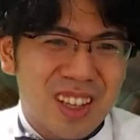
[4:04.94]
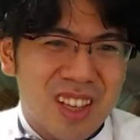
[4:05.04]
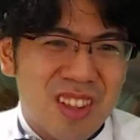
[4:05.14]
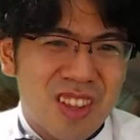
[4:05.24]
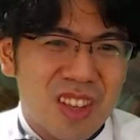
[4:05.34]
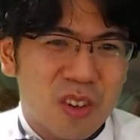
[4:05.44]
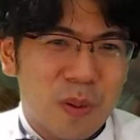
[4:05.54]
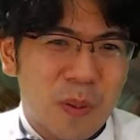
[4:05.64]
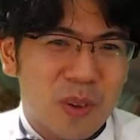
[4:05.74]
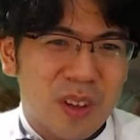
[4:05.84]
威信を
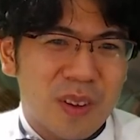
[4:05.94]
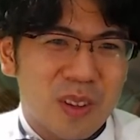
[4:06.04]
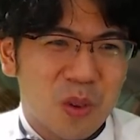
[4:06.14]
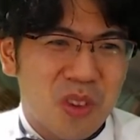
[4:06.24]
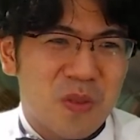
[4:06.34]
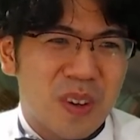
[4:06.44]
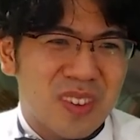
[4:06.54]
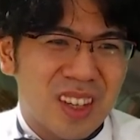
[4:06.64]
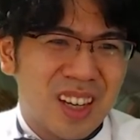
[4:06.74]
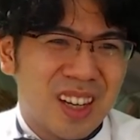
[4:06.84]
守るためにどうします
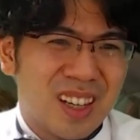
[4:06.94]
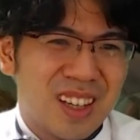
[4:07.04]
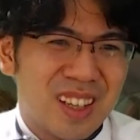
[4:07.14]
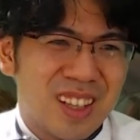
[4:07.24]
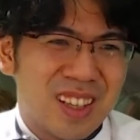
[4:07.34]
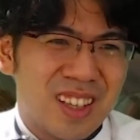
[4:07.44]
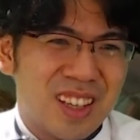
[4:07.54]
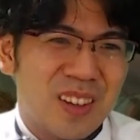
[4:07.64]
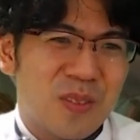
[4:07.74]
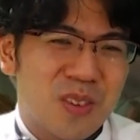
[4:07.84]
か？
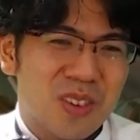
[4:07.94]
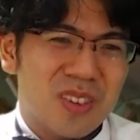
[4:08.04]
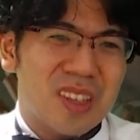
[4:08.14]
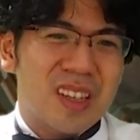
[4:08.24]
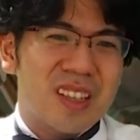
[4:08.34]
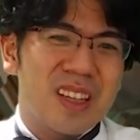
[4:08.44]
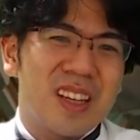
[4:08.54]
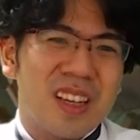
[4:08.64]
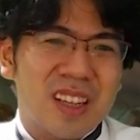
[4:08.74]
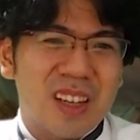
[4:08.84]
侮辱されて
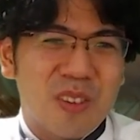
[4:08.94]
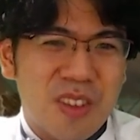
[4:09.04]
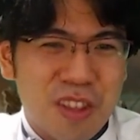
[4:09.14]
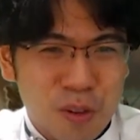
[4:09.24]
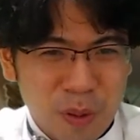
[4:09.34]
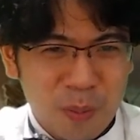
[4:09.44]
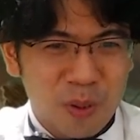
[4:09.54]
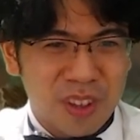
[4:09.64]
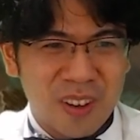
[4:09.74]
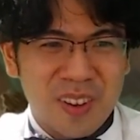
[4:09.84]
一家の威信を守
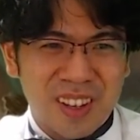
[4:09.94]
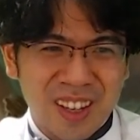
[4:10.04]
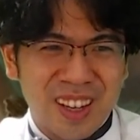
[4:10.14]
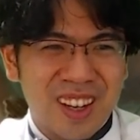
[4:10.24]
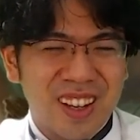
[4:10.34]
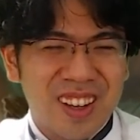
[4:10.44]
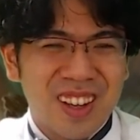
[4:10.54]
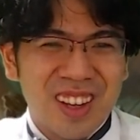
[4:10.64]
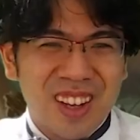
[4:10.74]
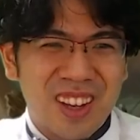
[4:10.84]
るために
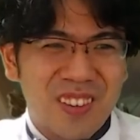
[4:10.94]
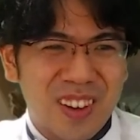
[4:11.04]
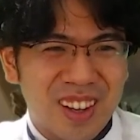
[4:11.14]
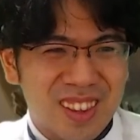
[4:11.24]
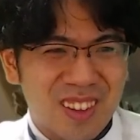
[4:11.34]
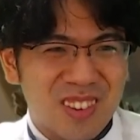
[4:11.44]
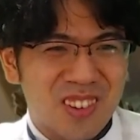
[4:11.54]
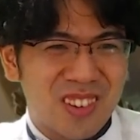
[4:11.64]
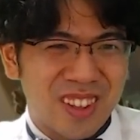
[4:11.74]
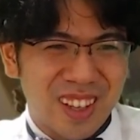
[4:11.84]
笑って過ご
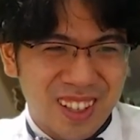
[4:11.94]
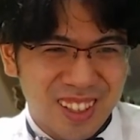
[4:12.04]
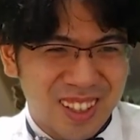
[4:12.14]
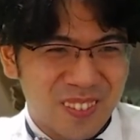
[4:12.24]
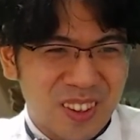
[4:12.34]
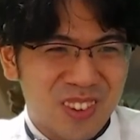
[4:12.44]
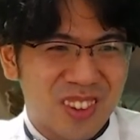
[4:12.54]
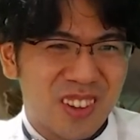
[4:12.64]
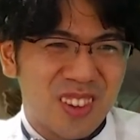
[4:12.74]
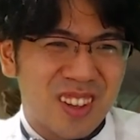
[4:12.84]
すんじゃないかな。そうだ
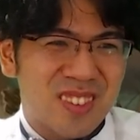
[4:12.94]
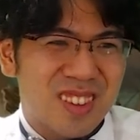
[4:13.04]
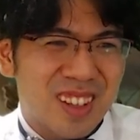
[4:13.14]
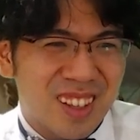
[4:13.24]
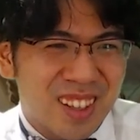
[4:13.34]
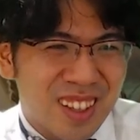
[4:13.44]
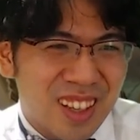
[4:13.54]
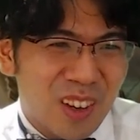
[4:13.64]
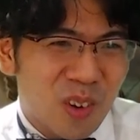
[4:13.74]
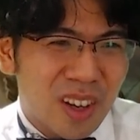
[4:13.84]
よね、つって。
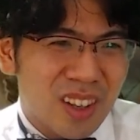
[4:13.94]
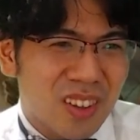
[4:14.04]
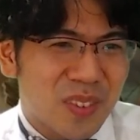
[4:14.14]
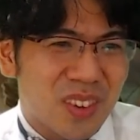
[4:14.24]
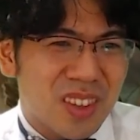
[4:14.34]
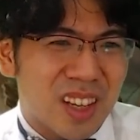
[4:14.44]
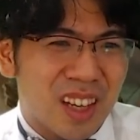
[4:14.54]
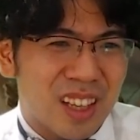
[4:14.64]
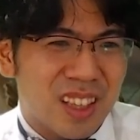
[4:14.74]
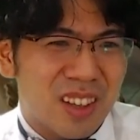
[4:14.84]
他の者に
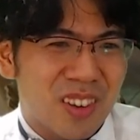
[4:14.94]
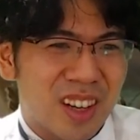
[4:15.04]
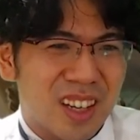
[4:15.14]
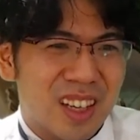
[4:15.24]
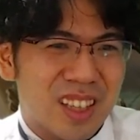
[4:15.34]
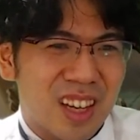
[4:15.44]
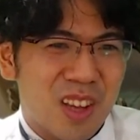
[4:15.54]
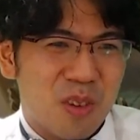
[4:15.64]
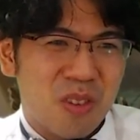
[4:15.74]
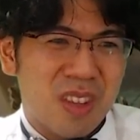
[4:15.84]
金を払い対
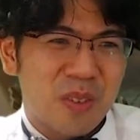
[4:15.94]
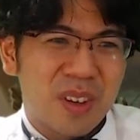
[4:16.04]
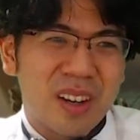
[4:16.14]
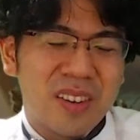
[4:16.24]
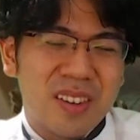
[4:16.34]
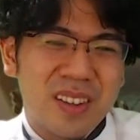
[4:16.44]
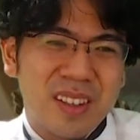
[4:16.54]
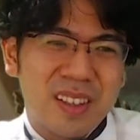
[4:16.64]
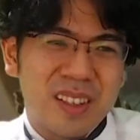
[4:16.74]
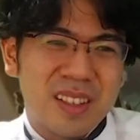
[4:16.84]
処してもらう。
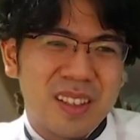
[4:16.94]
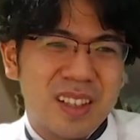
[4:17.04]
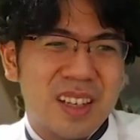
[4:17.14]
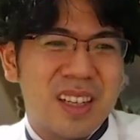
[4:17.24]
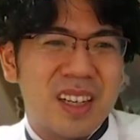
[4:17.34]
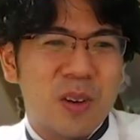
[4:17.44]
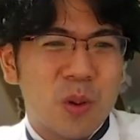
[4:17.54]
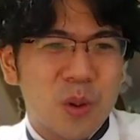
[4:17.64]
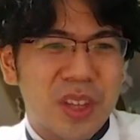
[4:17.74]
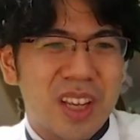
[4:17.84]
ああ、
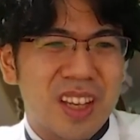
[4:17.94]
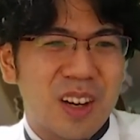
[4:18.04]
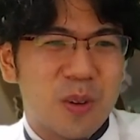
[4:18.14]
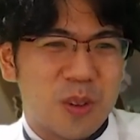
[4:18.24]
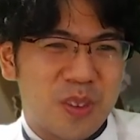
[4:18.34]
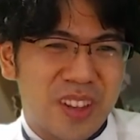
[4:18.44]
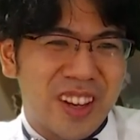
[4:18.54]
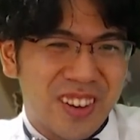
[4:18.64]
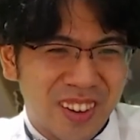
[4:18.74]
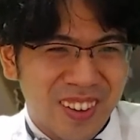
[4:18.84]
法廷で会おうと伝え
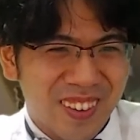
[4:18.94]
る。